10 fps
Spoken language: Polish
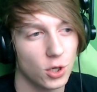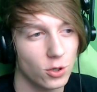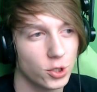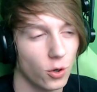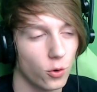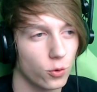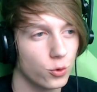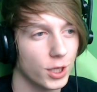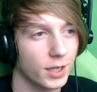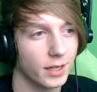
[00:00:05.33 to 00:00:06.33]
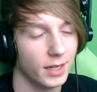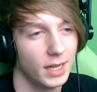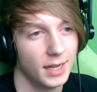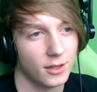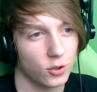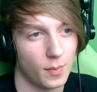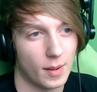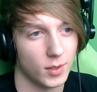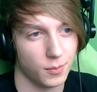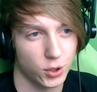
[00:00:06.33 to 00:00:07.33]
chodzi o różne gry, no to
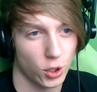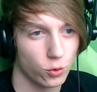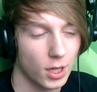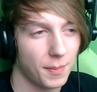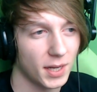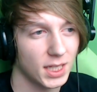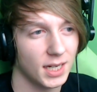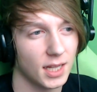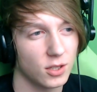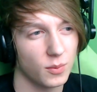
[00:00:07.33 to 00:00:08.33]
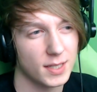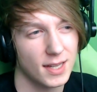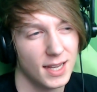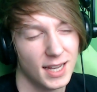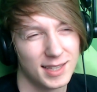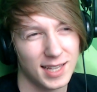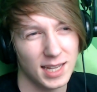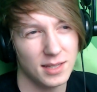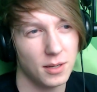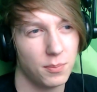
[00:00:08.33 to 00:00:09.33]
mamy przeróżne panele, natomiast
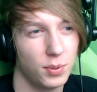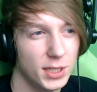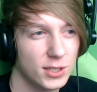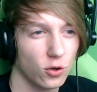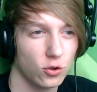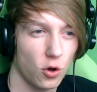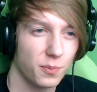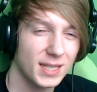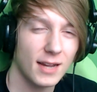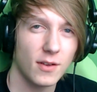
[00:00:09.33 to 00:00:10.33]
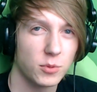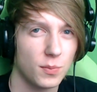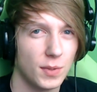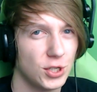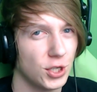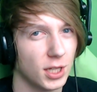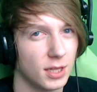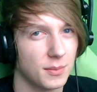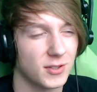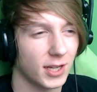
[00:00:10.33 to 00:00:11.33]
ten BlizzCon obstawiam, że będzie
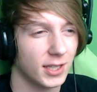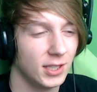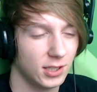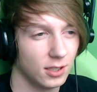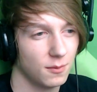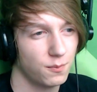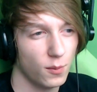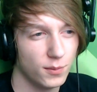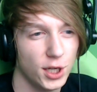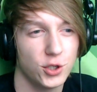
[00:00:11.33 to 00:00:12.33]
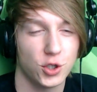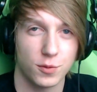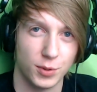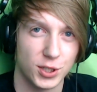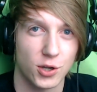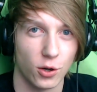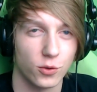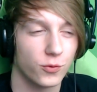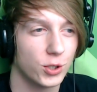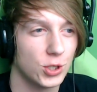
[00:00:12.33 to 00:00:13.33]
jednym z takich pomniejszych
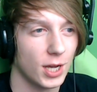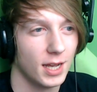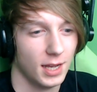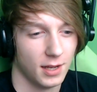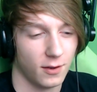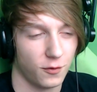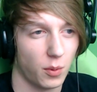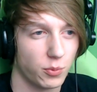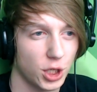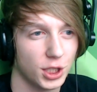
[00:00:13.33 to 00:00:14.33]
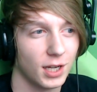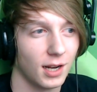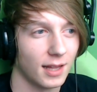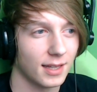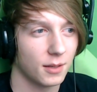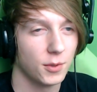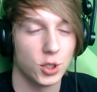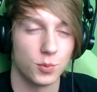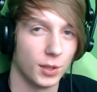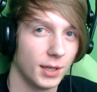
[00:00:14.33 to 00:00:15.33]
bliskonów, gdzie w poprzednich latach
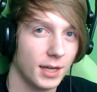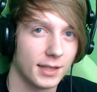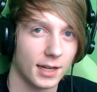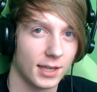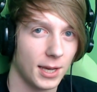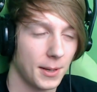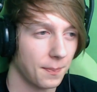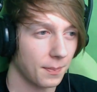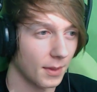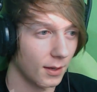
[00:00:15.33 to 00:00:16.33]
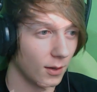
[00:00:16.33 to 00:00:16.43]
mieliśmy takie mm,